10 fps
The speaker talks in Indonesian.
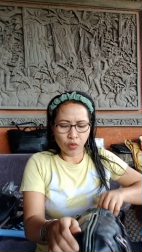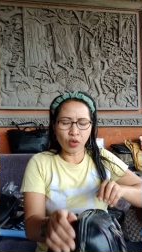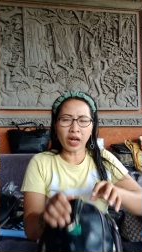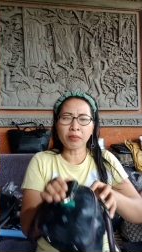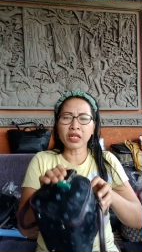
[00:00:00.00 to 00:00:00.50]

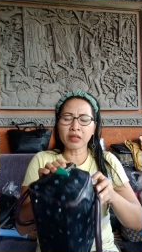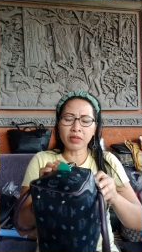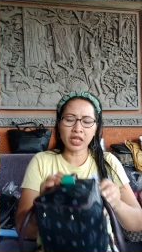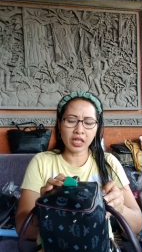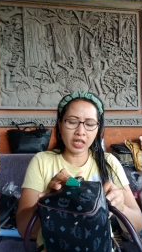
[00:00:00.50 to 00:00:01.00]
ukuran
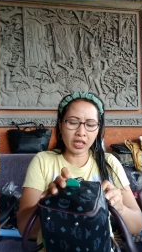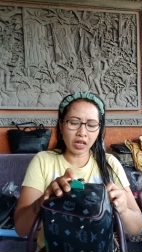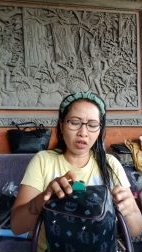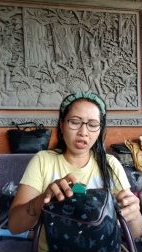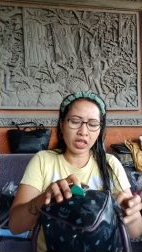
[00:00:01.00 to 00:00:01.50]
mini-mini gini
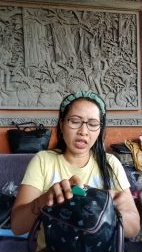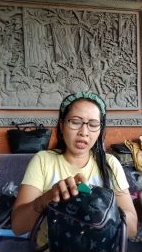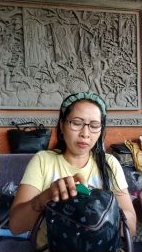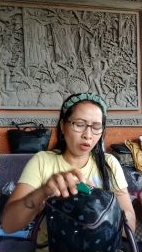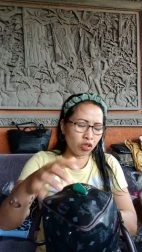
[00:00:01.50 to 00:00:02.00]
kalau
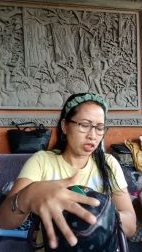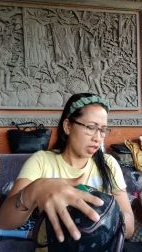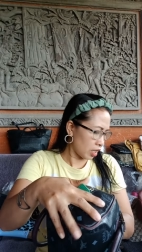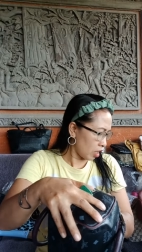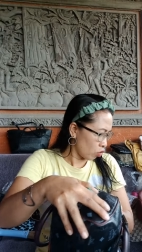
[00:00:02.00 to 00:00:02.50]
di Monja
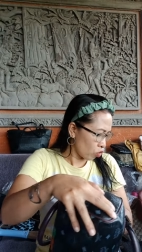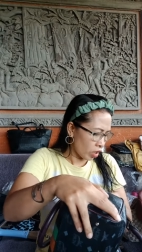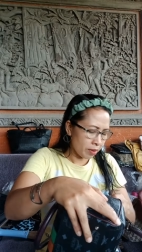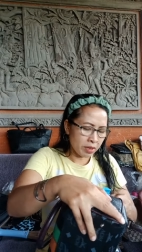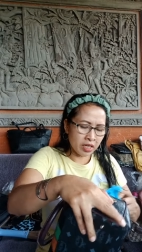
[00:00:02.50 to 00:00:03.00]
Kak,
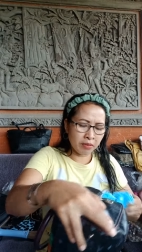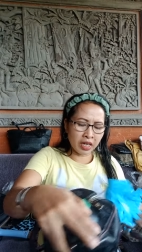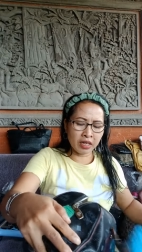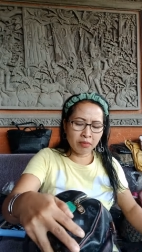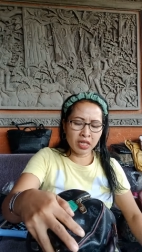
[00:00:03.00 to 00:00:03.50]
ukuran mini
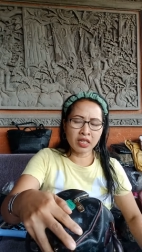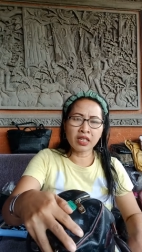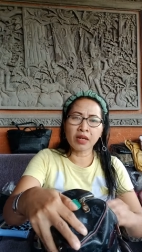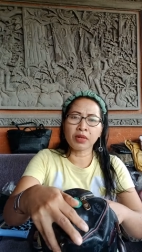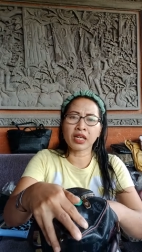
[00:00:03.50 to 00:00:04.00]
makin mini
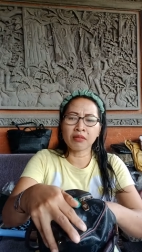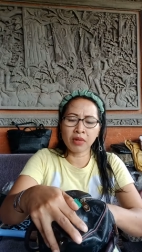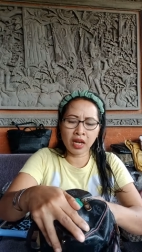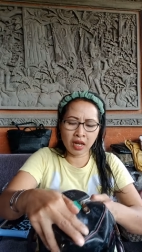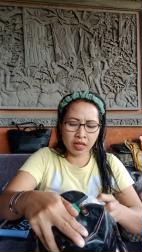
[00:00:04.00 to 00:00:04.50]
dia makin
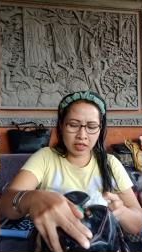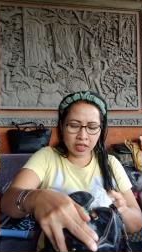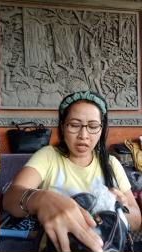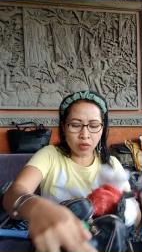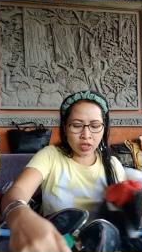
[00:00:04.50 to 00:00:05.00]
mahal
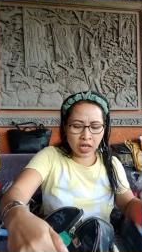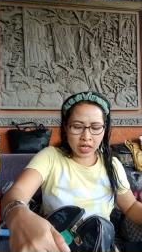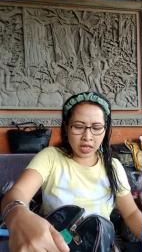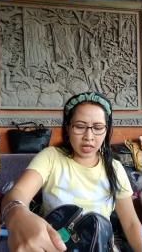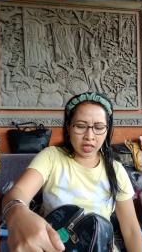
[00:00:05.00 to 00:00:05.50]
setahu
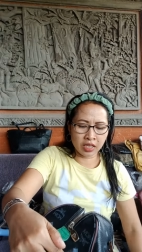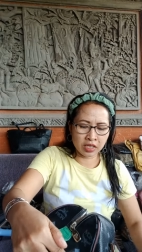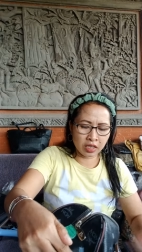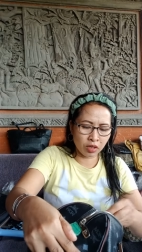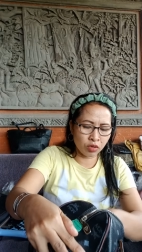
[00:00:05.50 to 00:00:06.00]
saya Kak ya,
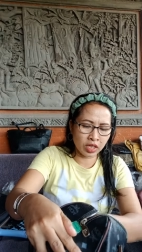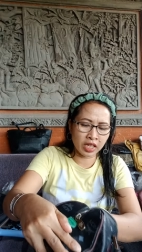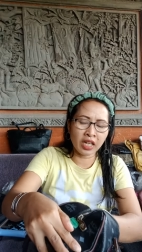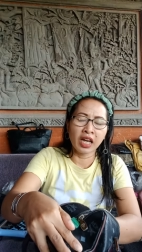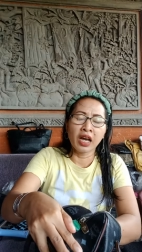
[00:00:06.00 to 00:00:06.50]
setahu
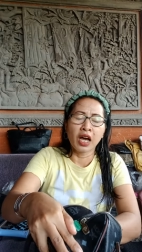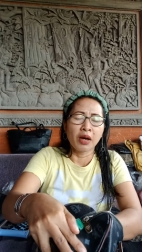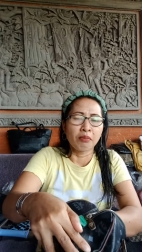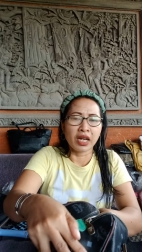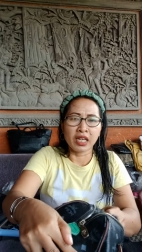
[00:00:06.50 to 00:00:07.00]
saya
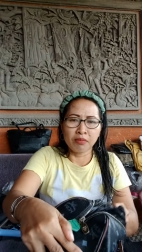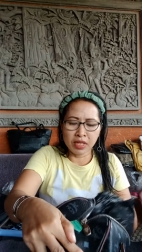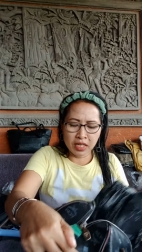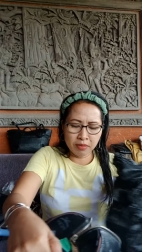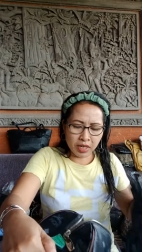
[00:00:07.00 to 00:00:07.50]
makin
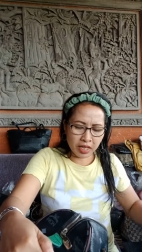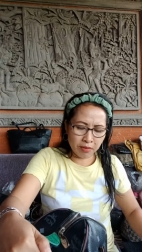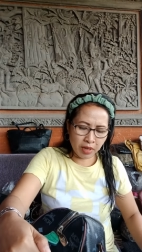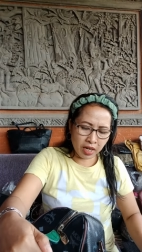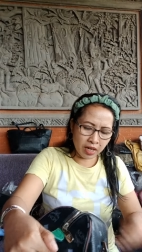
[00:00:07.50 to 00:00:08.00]
mini makin
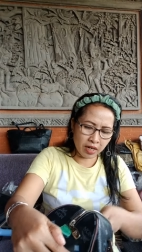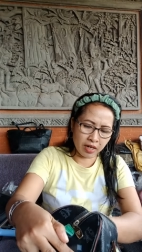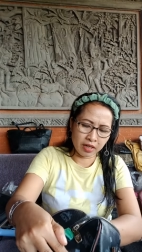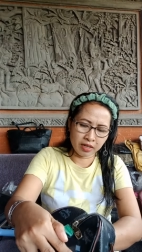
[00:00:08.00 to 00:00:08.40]
mahal.